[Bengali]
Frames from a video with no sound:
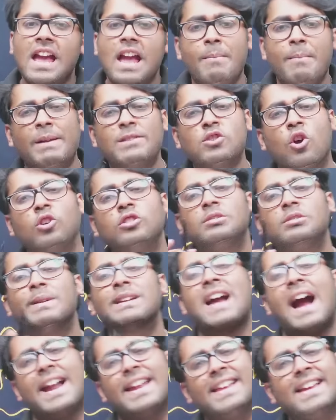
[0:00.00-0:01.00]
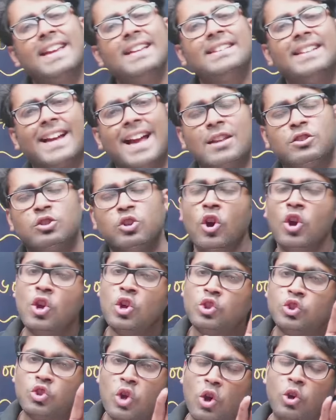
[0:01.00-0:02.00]
এবার যখন তুমি গাড়ি কিনতে গেছো
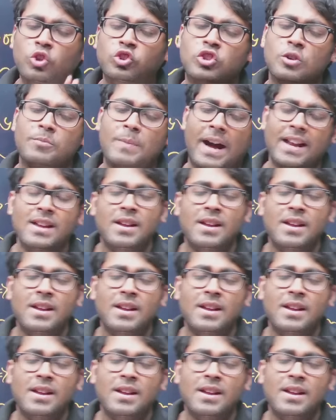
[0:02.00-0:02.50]
তখন তোমার